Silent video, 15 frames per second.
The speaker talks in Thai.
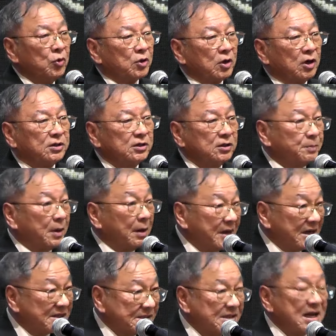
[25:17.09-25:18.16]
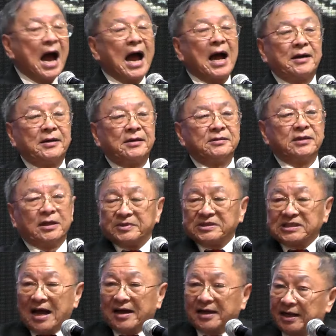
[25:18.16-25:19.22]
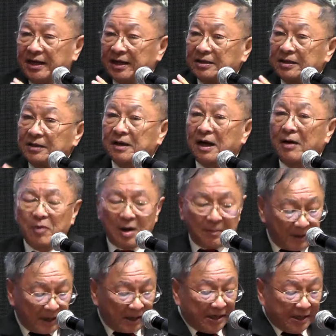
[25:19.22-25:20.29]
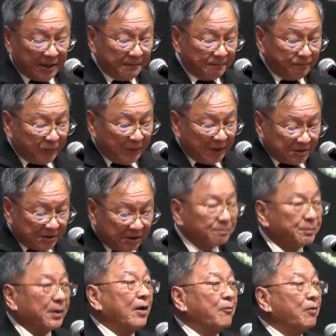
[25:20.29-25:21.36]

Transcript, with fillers: ก็คือพระเมสยา ในภาษากรีกคือคำว่าพระคิดซึ่งแปลว่า